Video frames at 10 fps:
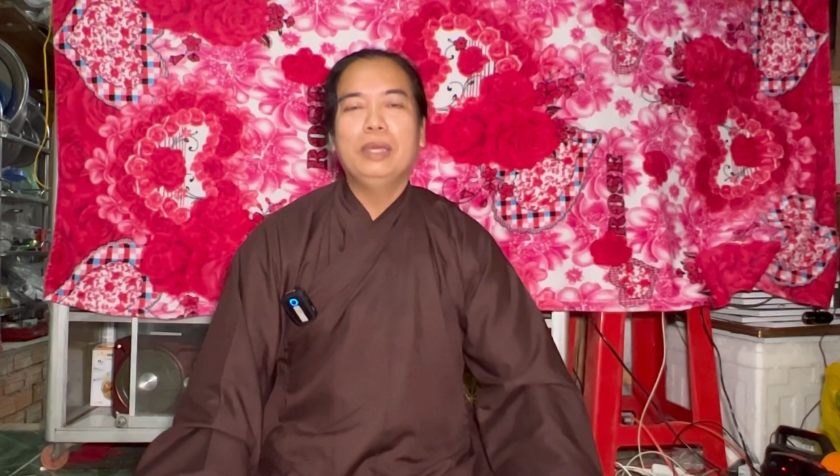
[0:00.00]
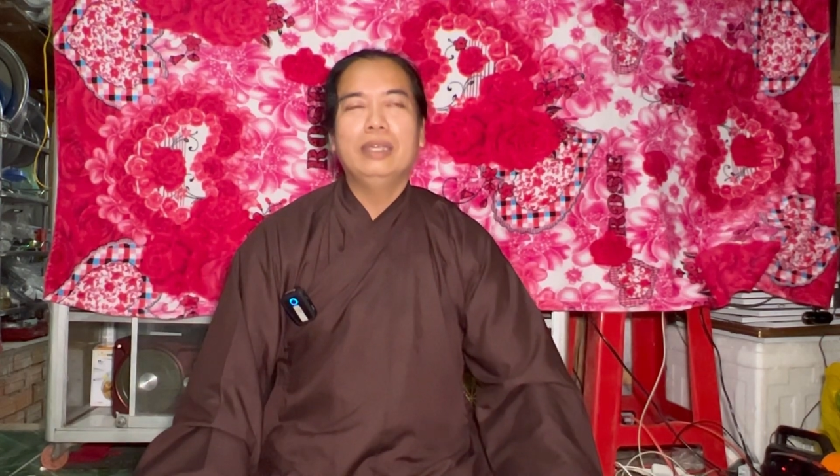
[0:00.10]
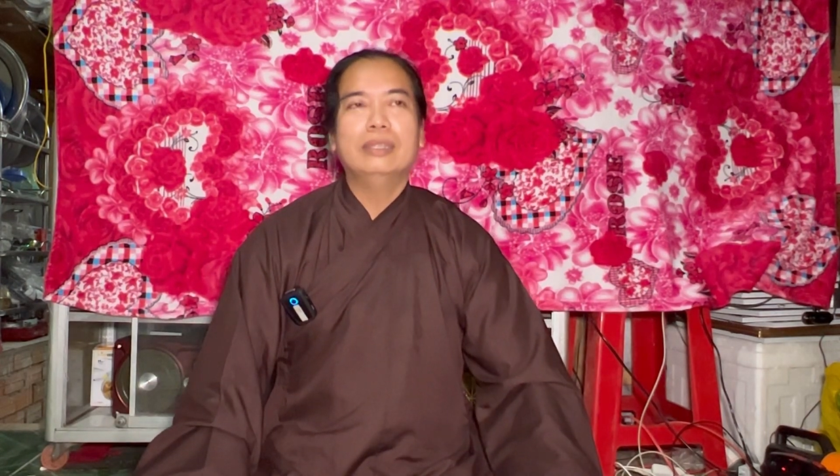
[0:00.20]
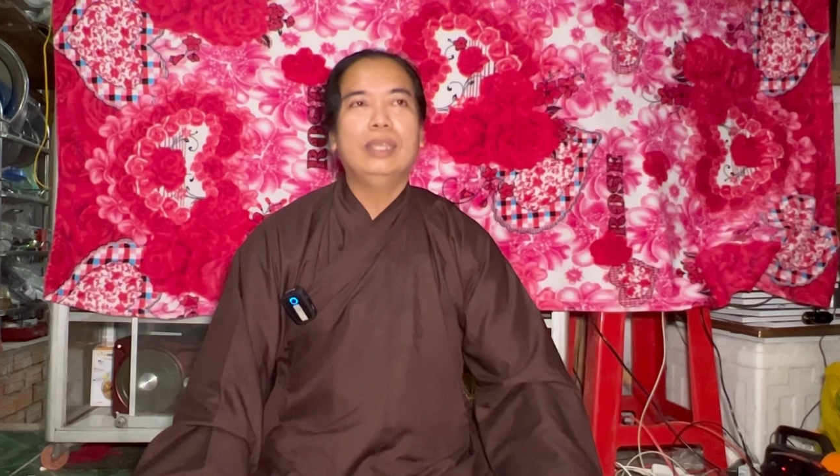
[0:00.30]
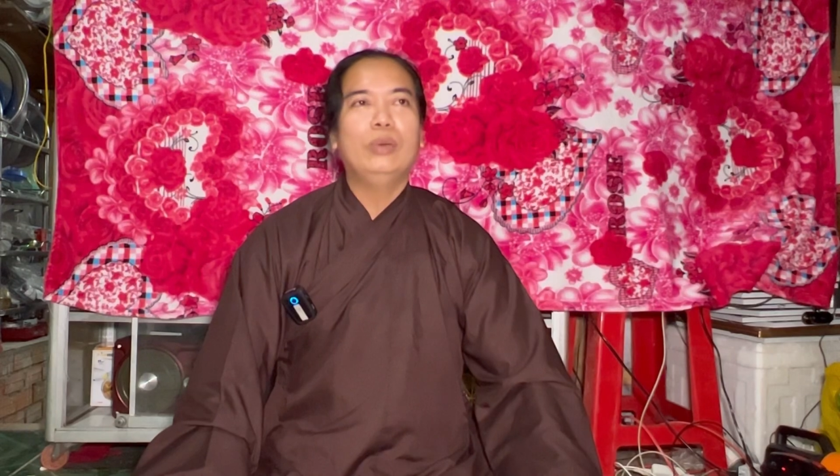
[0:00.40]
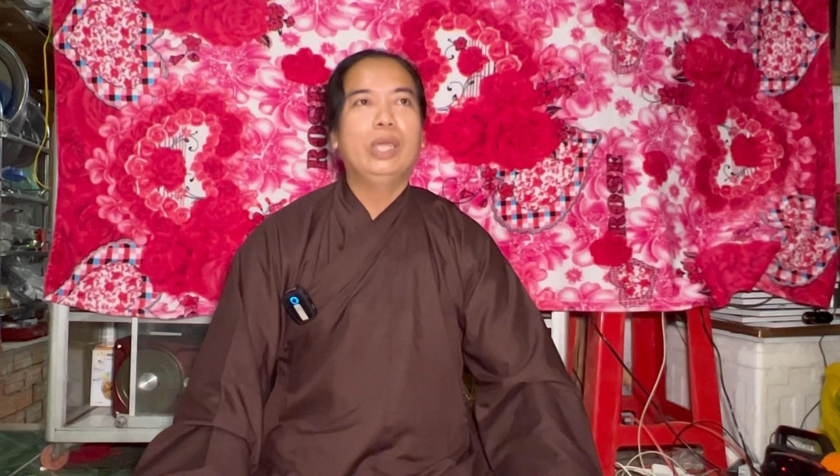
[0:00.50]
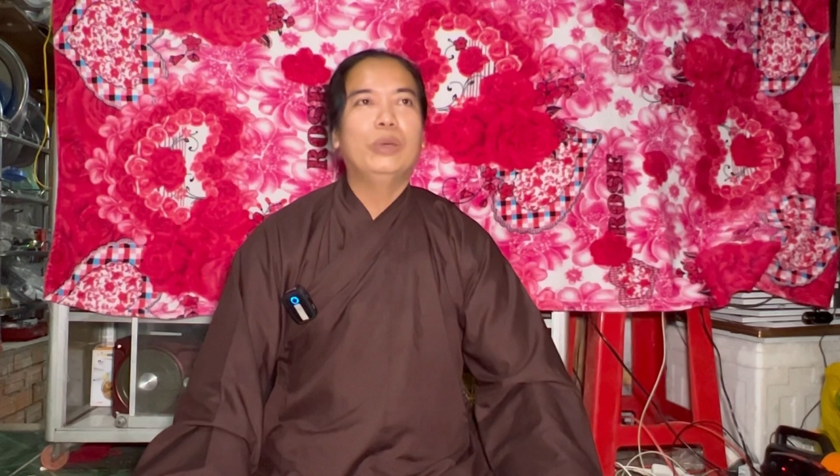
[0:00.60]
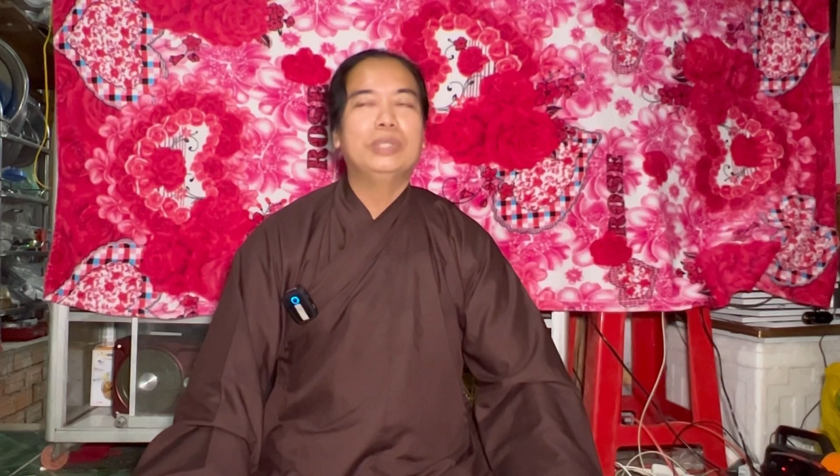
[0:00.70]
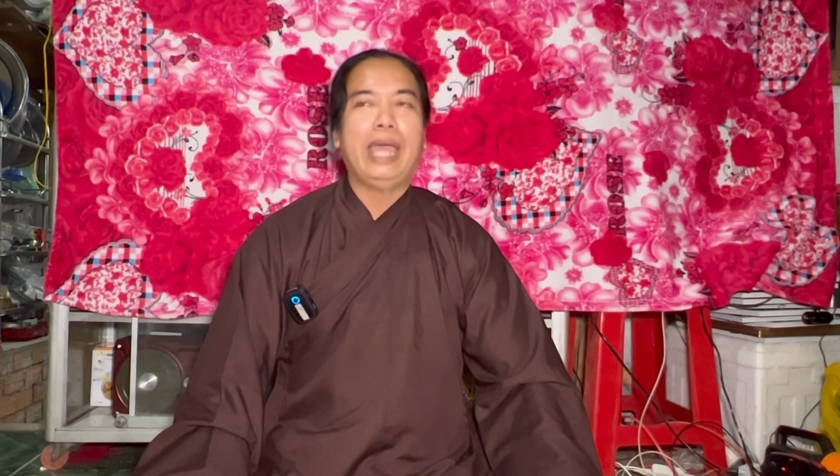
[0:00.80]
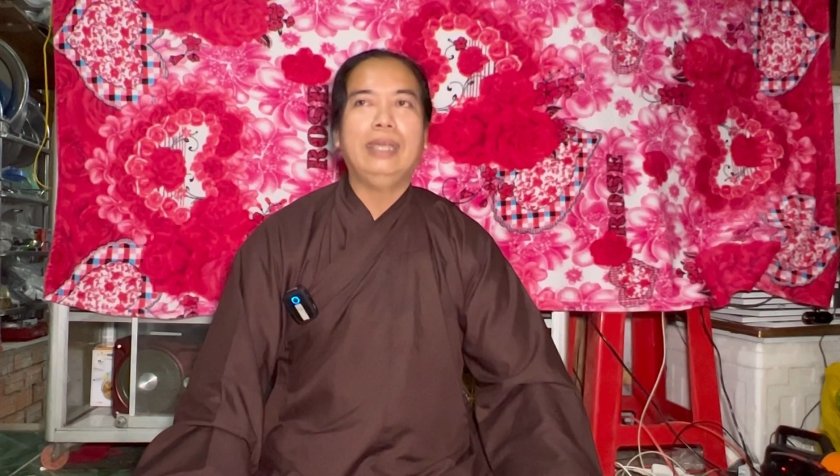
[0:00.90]
miên tiêu
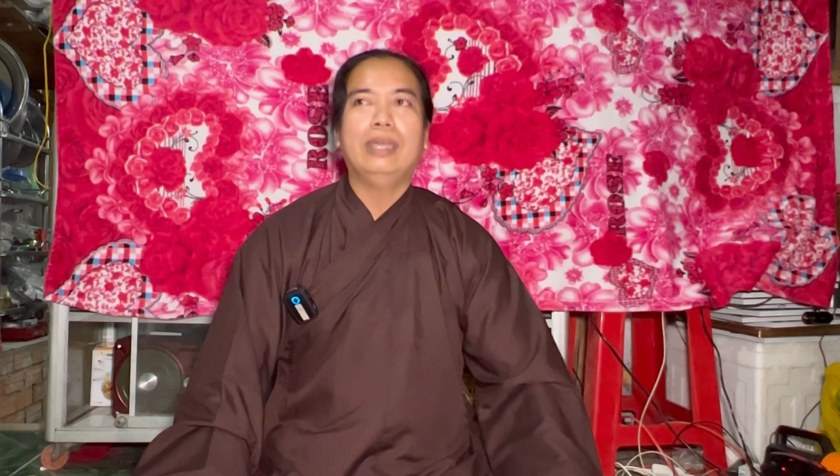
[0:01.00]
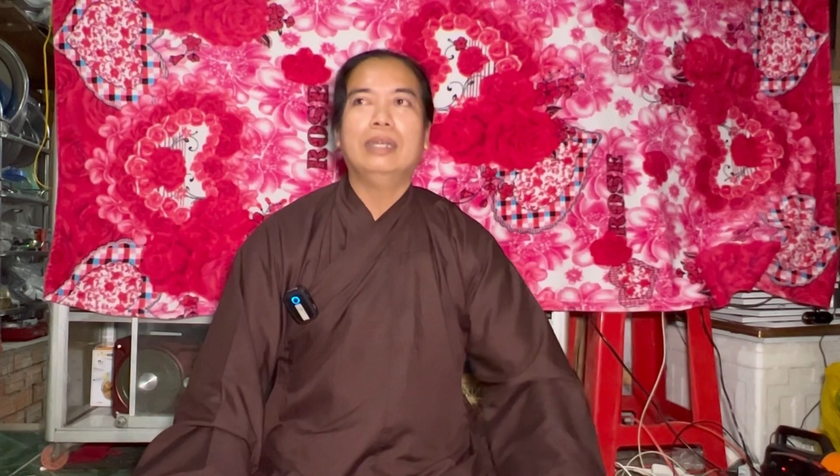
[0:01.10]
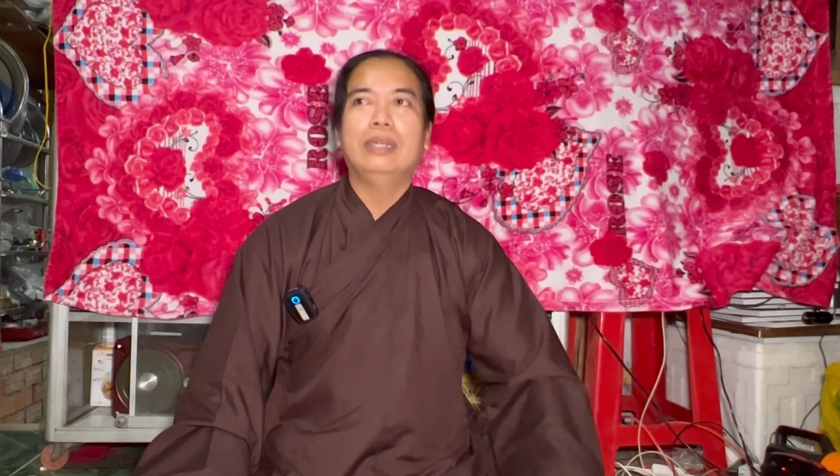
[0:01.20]
điều sản vật